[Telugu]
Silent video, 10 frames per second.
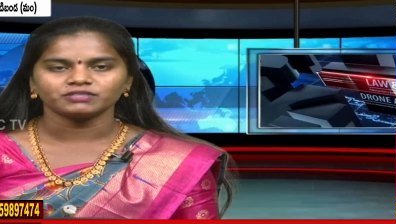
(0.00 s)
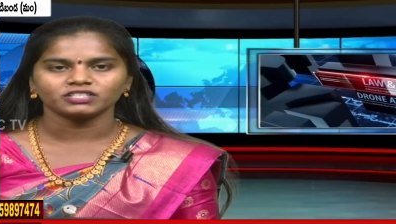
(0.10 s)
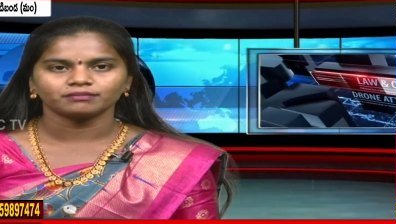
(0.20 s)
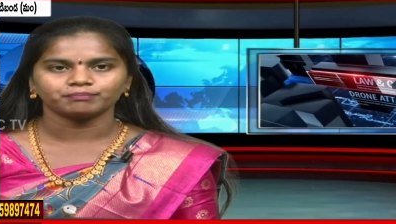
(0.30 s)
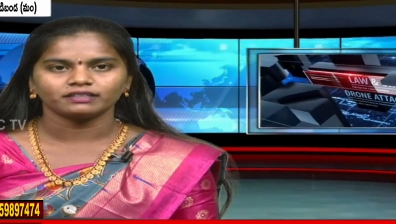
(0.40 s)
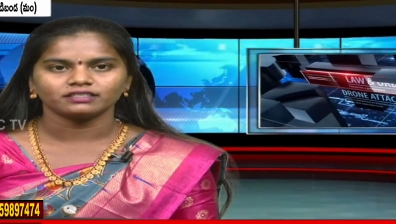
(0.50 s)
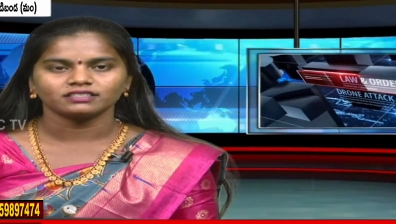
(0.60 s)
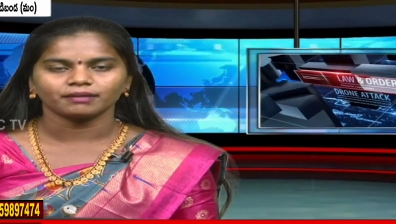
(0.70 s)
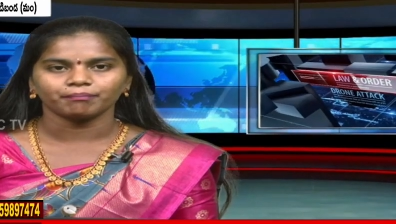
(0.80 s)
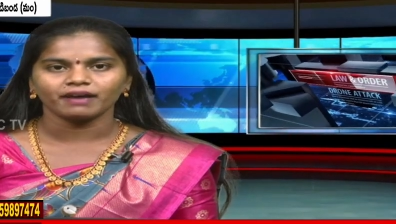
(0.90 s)
ఏం చెప్పి
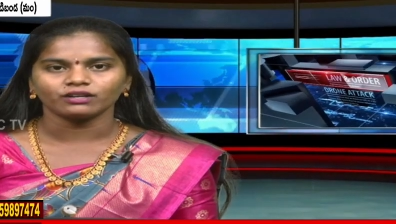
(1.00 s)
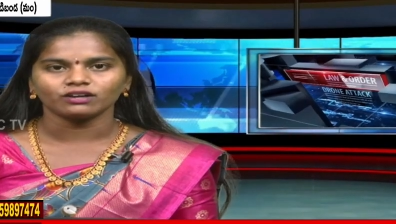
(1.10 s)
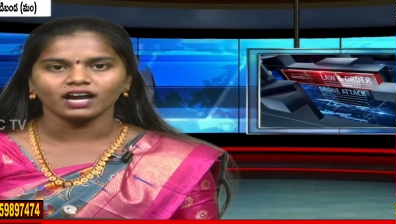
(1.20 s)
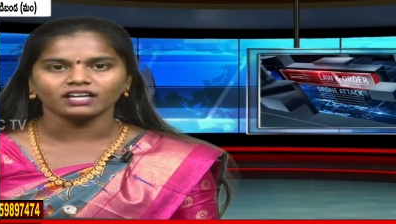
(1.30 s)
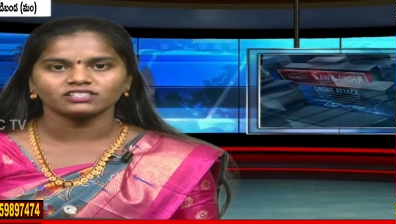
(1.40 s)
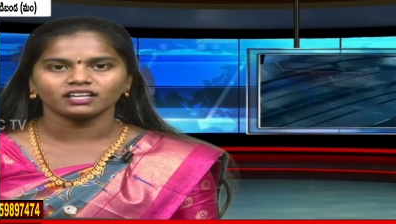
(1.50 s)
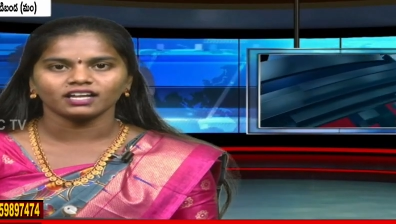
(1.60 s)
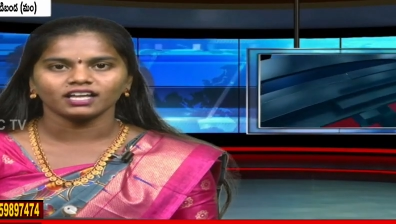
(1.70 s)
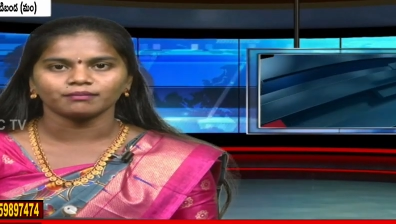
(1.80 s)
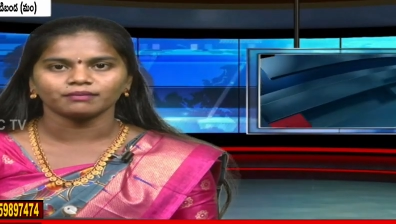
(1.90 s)
చెప్పారో
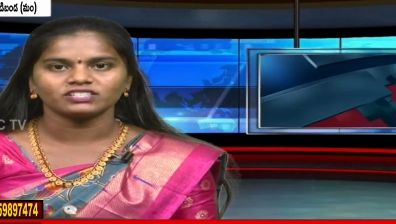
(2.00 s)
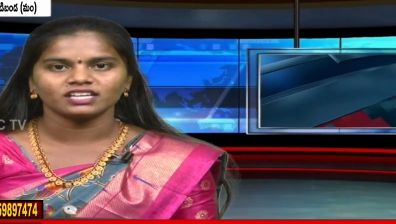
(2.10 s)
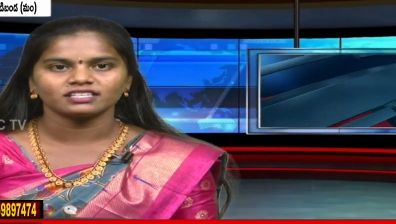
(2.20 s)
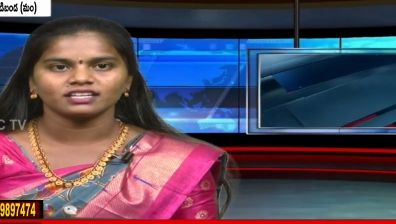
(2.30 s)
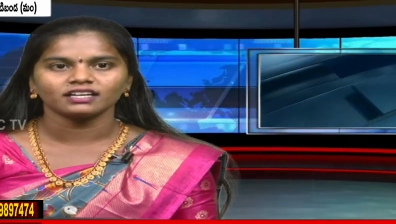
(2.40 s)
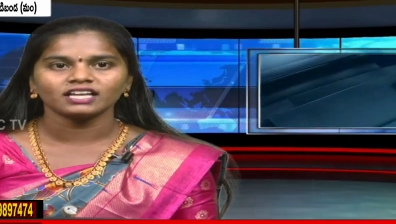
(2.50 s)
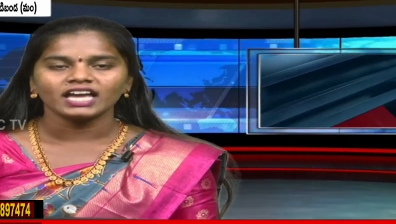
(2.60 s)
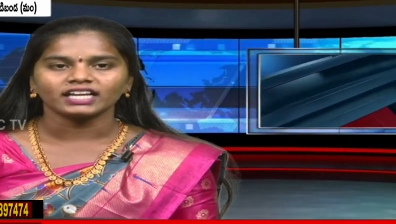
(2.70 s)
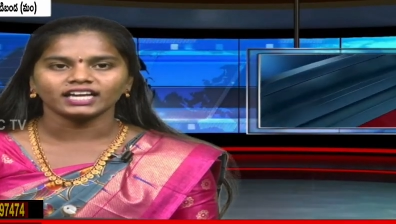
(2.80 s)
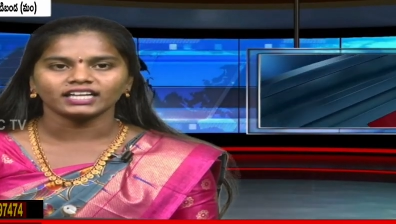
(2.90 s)
అక్షరాల అమలు చేసిన
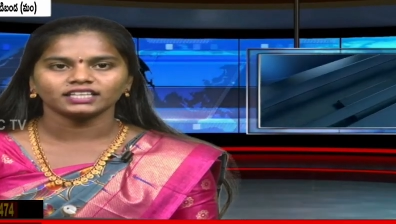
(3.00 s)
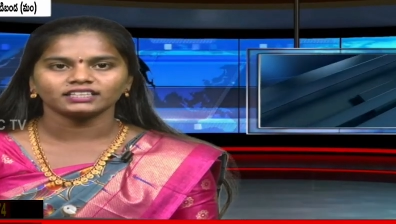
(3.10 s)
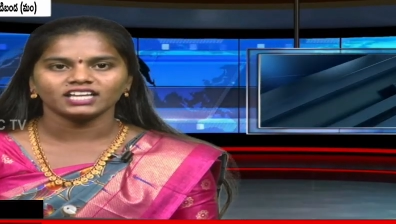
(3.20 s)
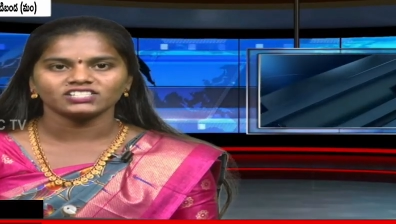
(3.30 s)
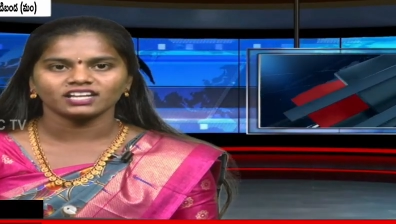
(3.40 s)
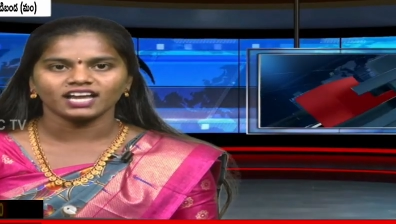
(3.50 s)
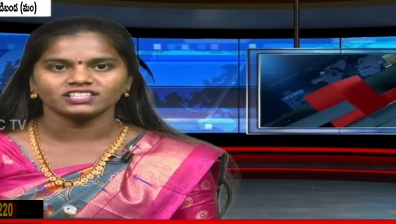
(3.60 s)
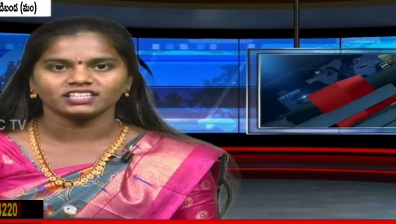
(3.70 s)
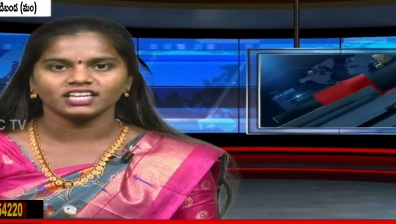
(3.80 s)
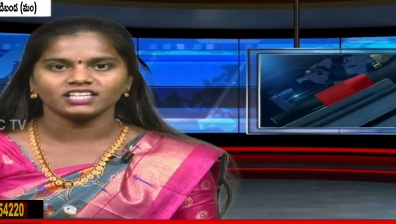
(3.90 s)
ఘనత దేశ
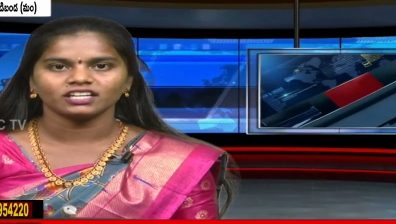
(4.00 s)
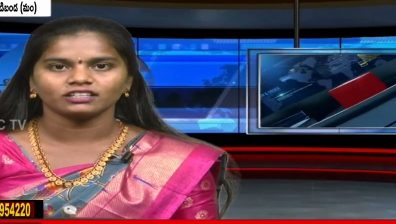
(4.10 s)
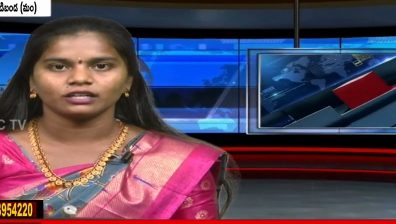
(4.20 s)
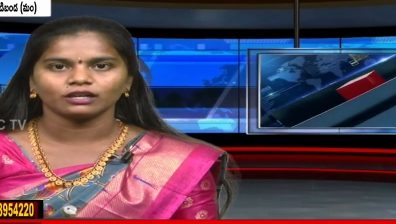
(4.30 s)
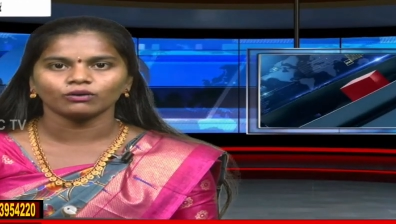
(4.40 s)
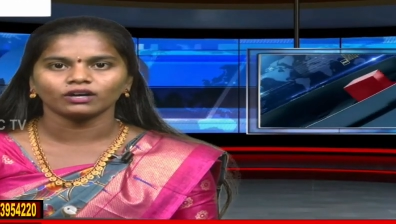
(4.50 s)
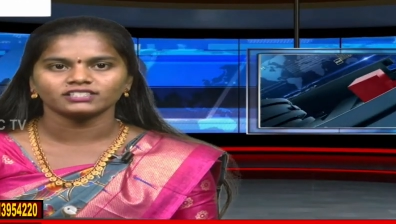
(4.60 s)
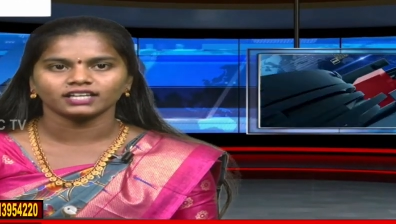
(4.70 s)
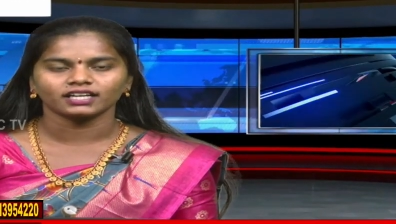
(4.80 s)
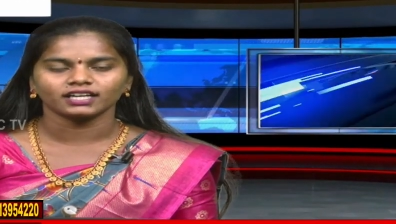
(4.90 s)
రాజకీయ చరిత్రలో ఒక
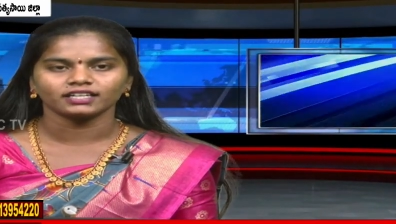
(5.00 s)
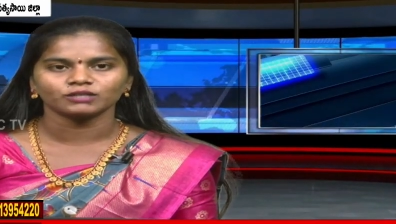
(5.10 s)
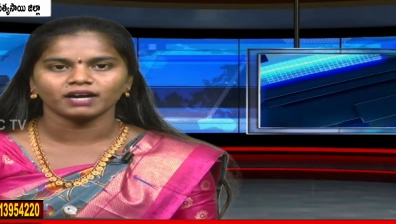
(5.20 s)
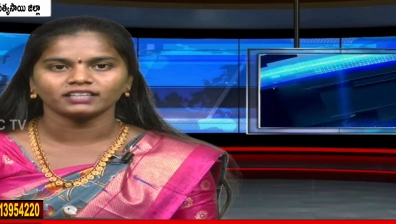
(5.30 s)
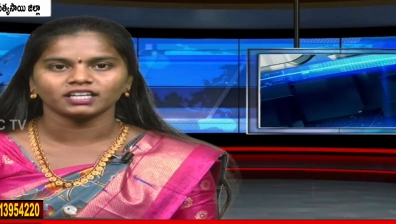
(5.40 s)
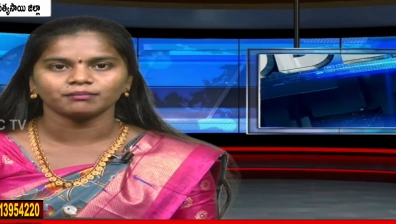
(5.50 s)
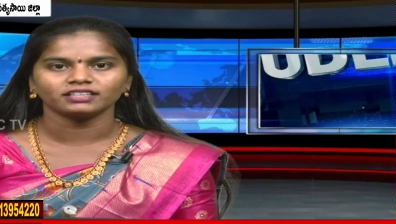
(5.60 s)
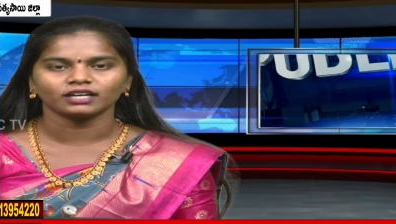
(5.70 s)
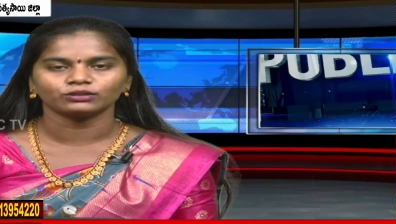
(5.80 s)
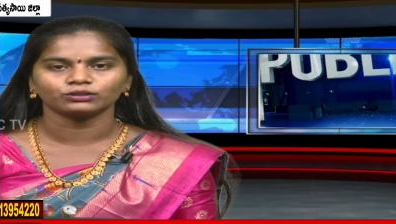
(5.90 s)
జక్కన్నకు మాత్రమే
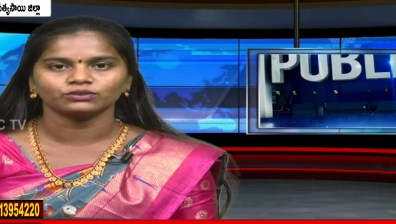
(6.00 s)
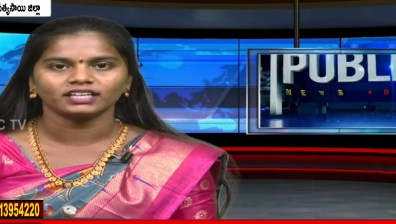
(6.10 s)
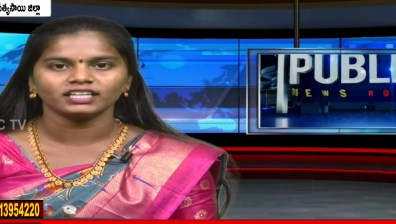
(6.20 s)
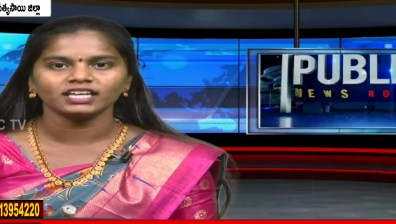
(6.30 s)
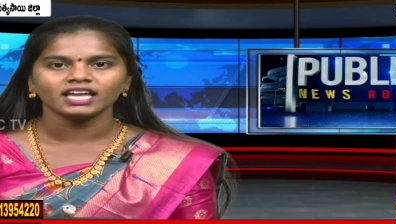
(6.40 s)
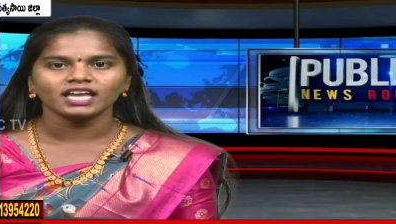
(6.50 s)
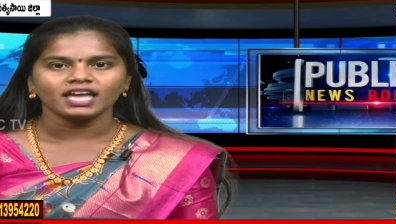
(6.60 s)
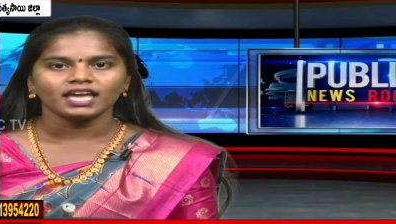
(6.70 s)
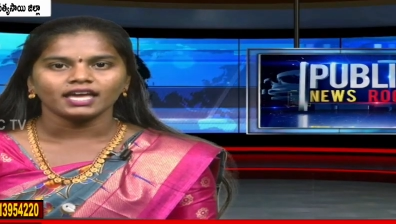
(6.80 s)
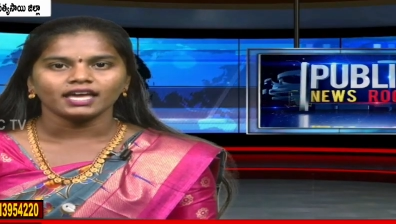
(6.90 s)
దక్కుతుందని
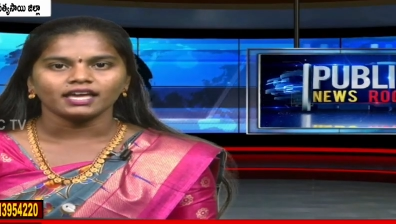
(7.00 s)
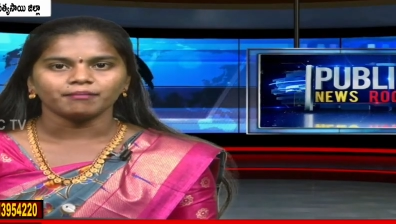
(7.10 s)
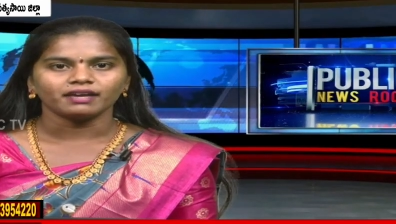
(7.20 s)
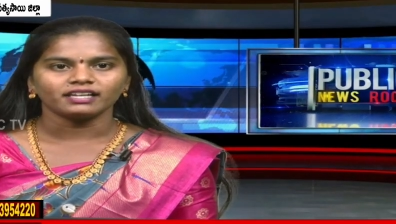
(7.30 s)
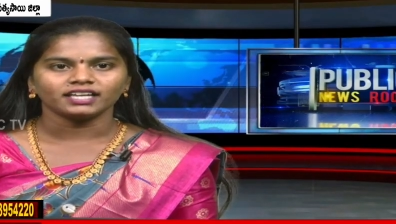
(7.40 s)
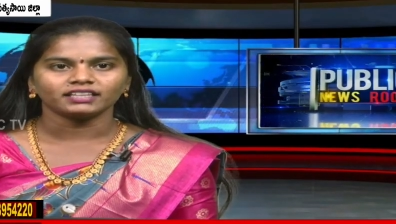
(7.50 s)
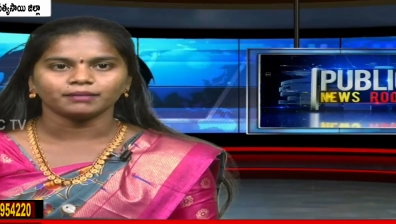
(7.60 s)
ఎమ్మెల్యే